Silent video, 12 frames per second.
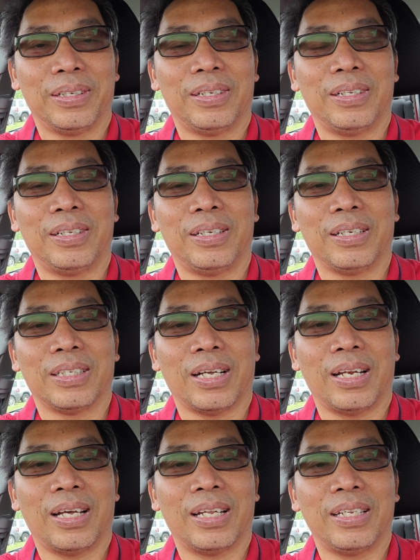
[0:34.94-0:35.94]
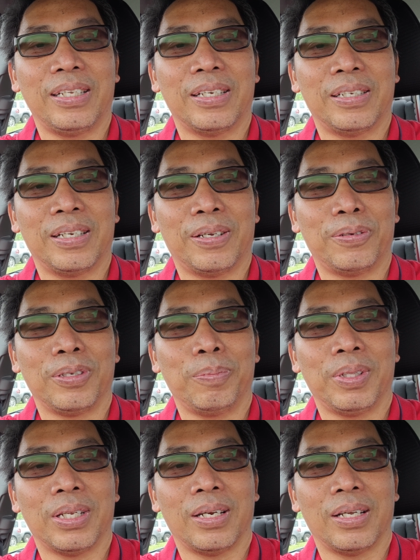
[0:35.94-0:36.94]
jadi ini kesalahan dia ya
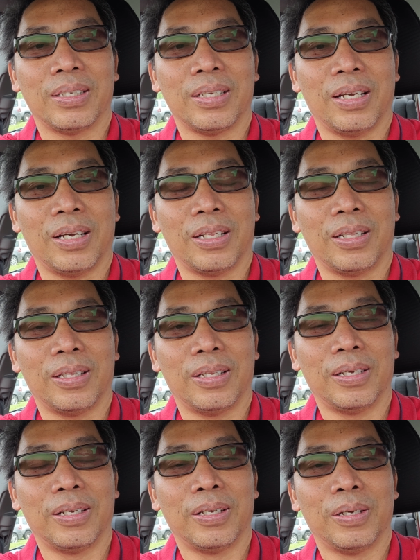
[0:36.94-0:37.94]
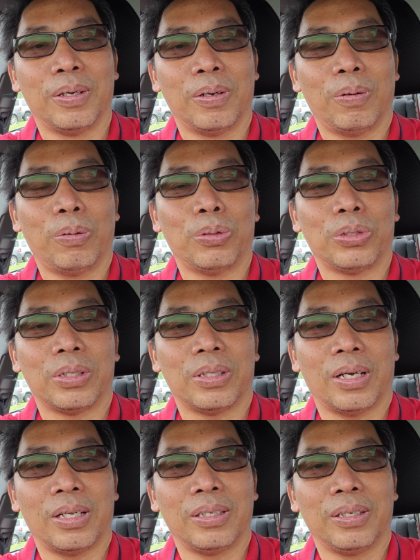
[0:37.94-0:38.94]
harusnya minta nasihat
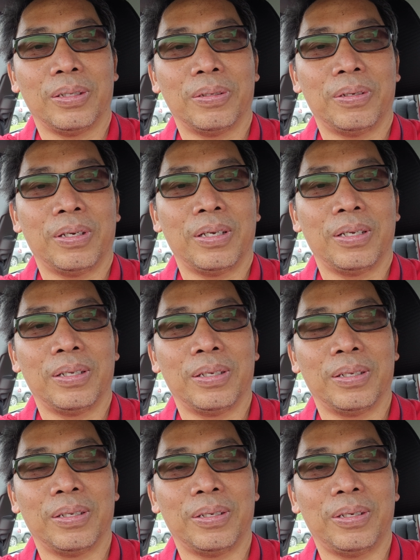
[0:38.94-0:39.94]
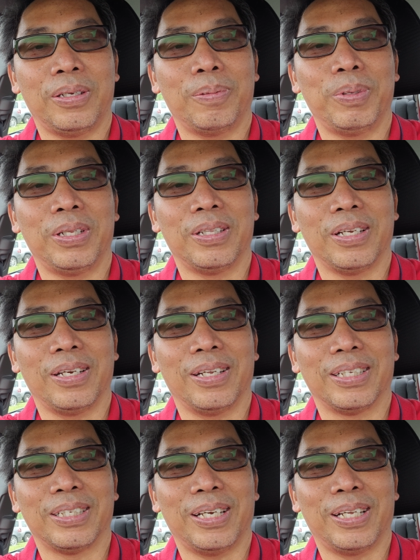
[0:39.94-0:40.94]
ustadz gitu ya dia minta
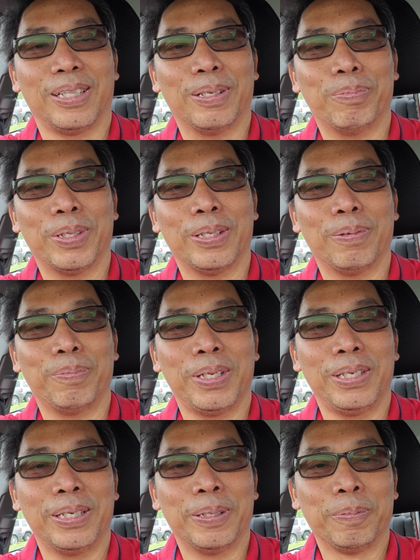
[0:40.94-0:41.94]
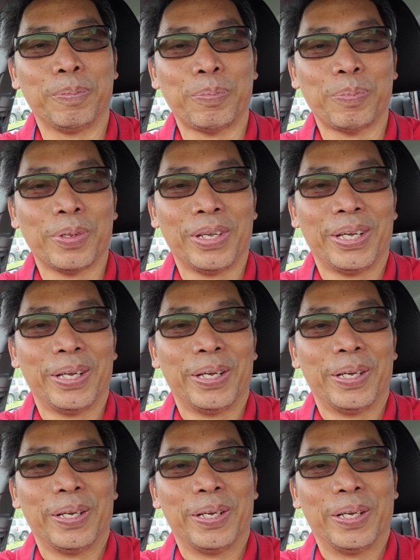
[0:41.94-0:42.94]
nasihat teman-temannya
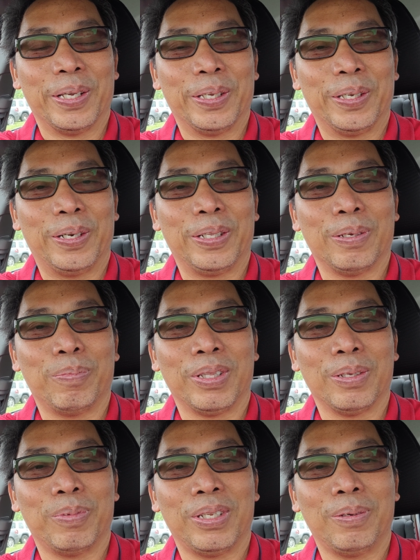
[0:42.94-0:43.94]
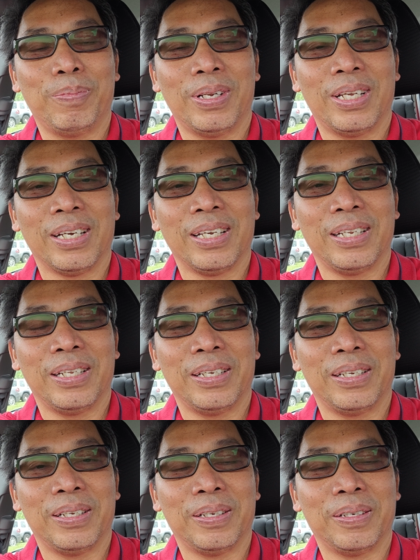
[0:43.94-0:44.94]
jadi teman-temannya bilang
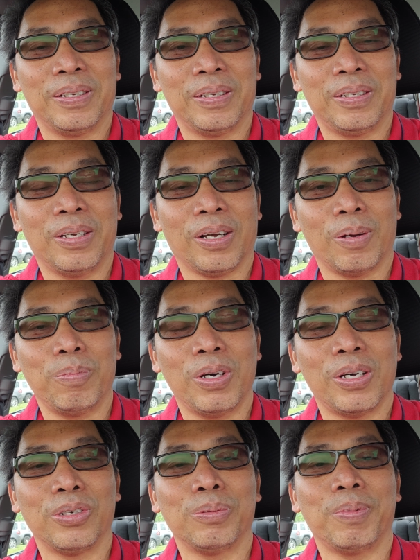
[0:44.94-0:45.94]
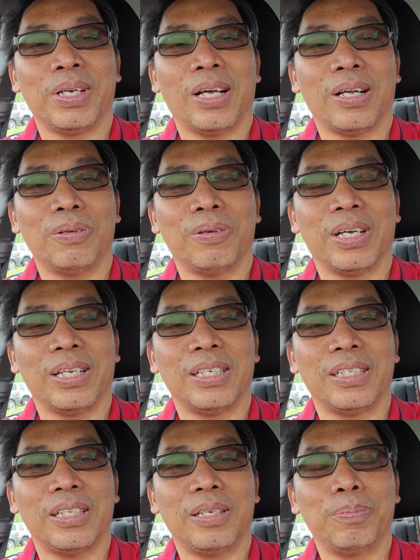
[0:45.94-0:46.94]
gini ya kamu harus menaklukkan
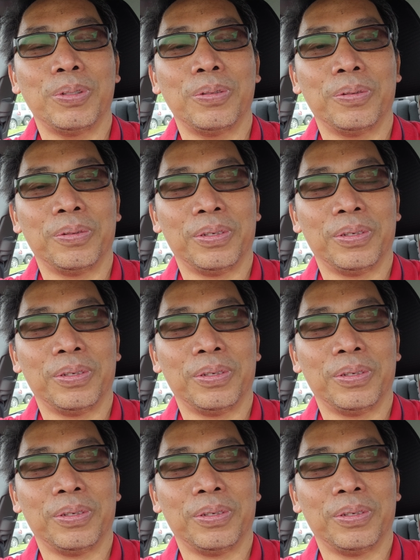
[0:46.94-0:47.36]
istrimu